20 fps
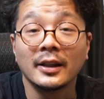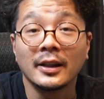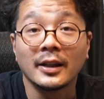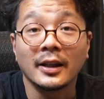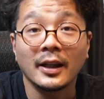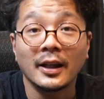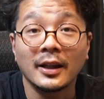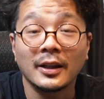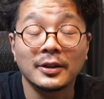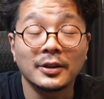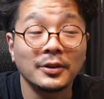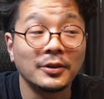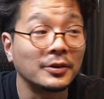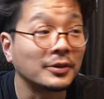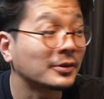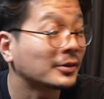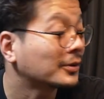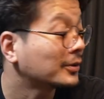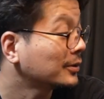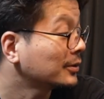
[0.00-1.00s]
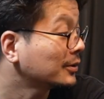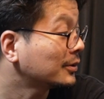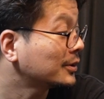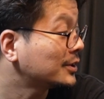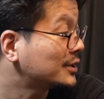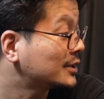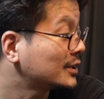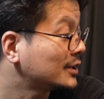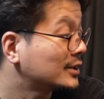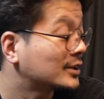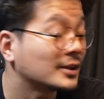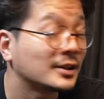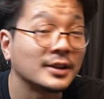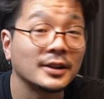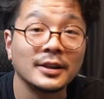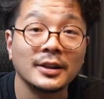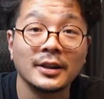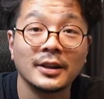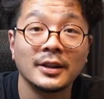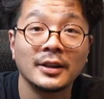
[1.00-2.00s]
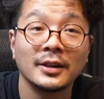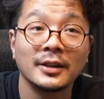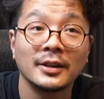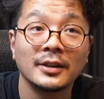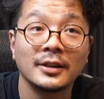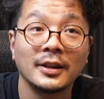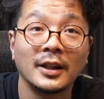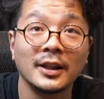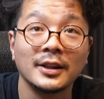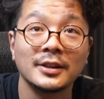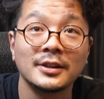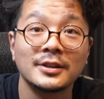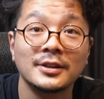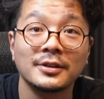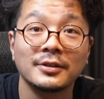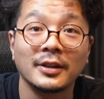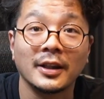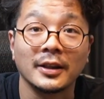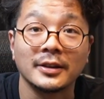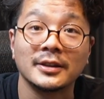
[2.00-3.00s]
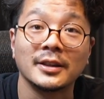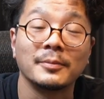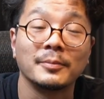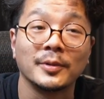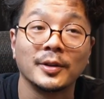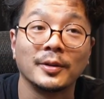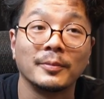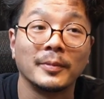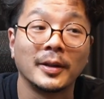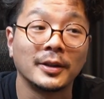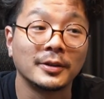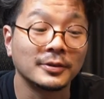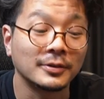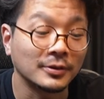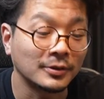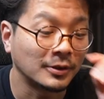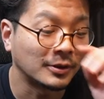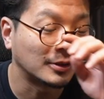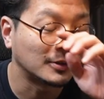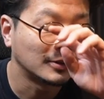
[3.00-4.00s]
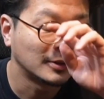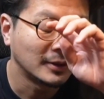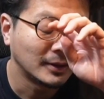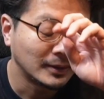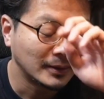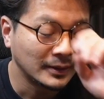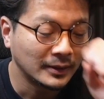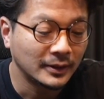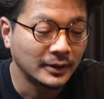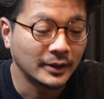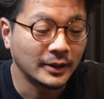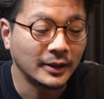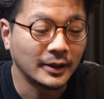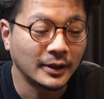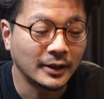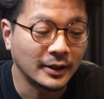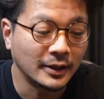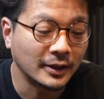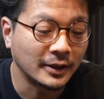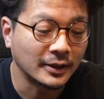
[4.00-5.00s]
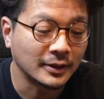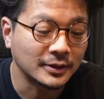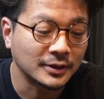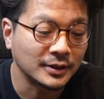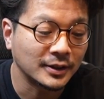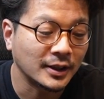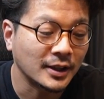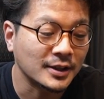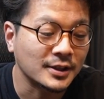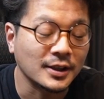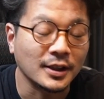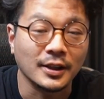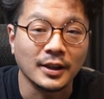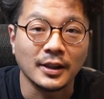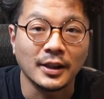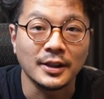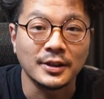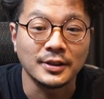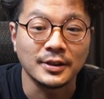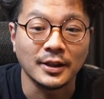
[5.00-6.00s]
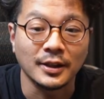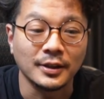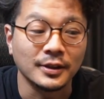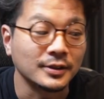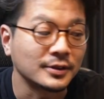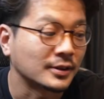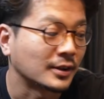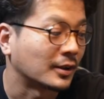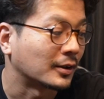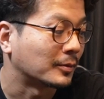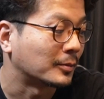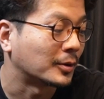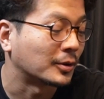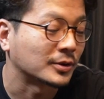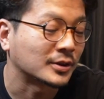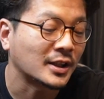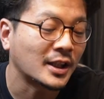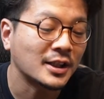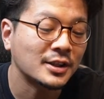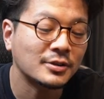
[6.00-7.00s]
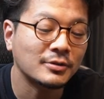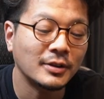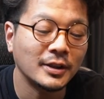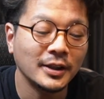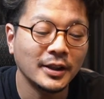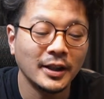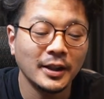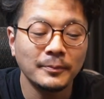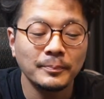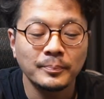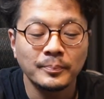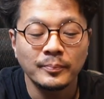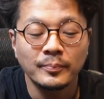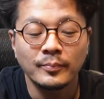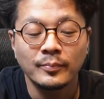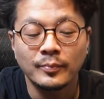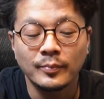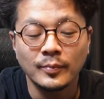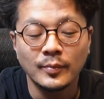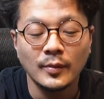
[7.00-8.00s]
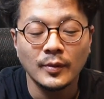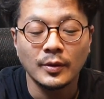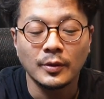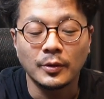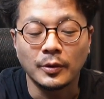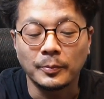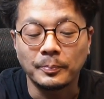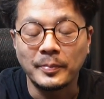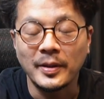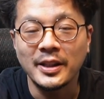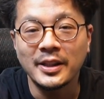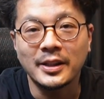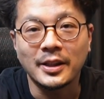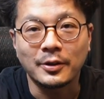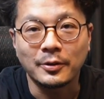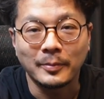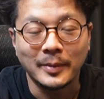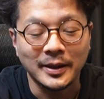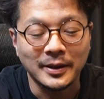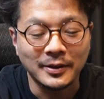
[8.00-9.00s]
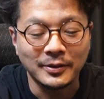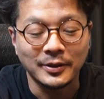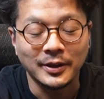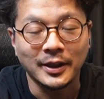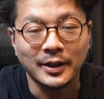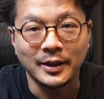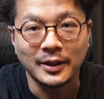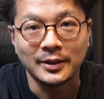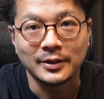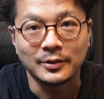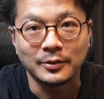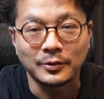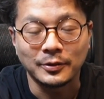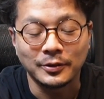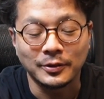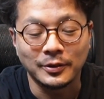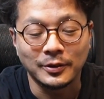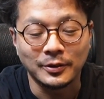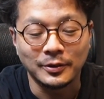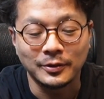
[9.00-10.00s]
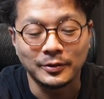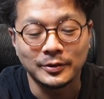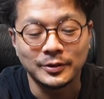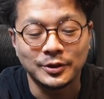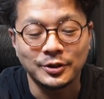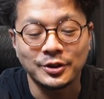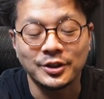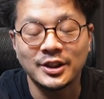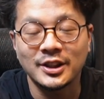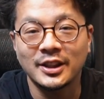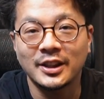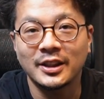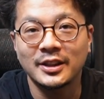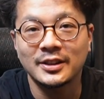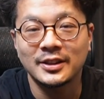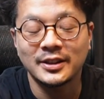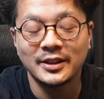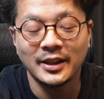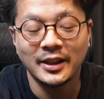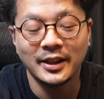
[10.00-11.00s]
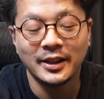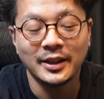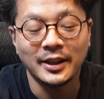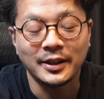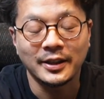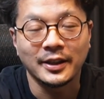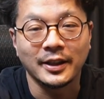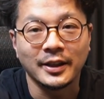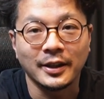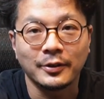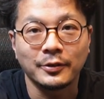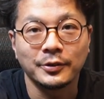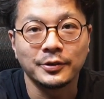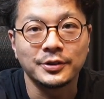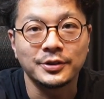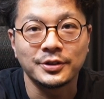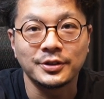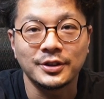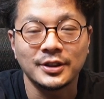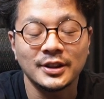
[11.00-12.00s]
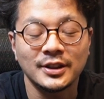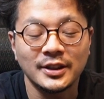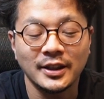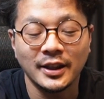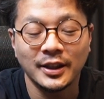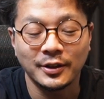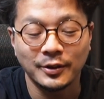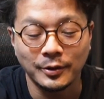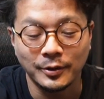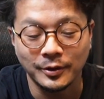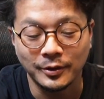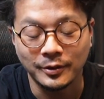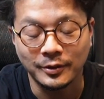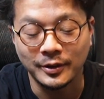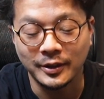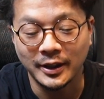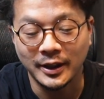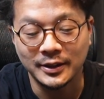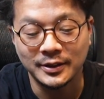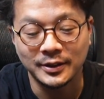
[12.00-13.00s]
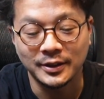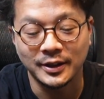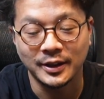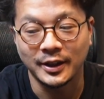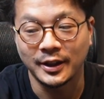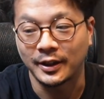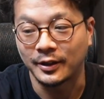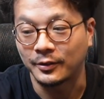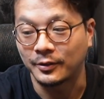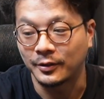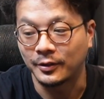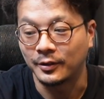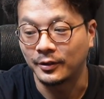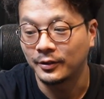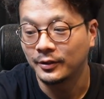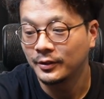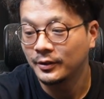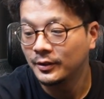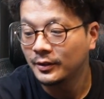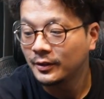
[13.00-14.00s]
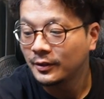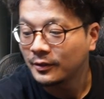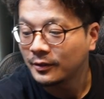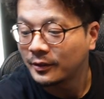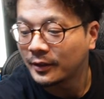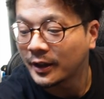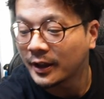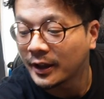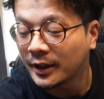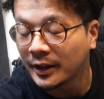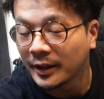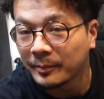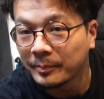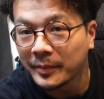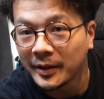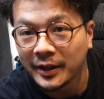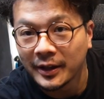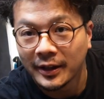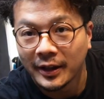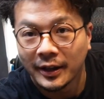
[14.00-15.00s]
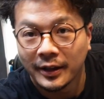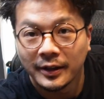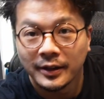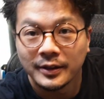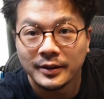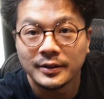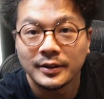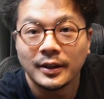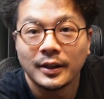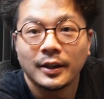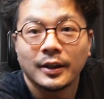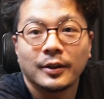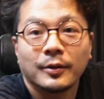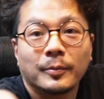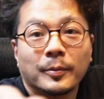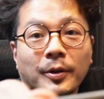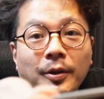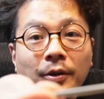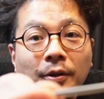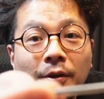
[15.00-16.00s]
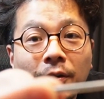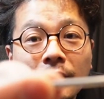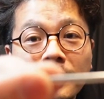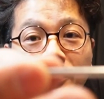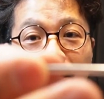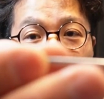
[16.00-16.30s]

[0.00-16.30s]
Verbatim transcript: いや今日ほとんど1日半日ぐらい全部まるっと、えー、費やしちゃった感じなんですけれども最初はねこうピンで止まってるだけなんですよこの樹脂製なんでねこの樹脂製のやつにこうこれがねピンなんですけれども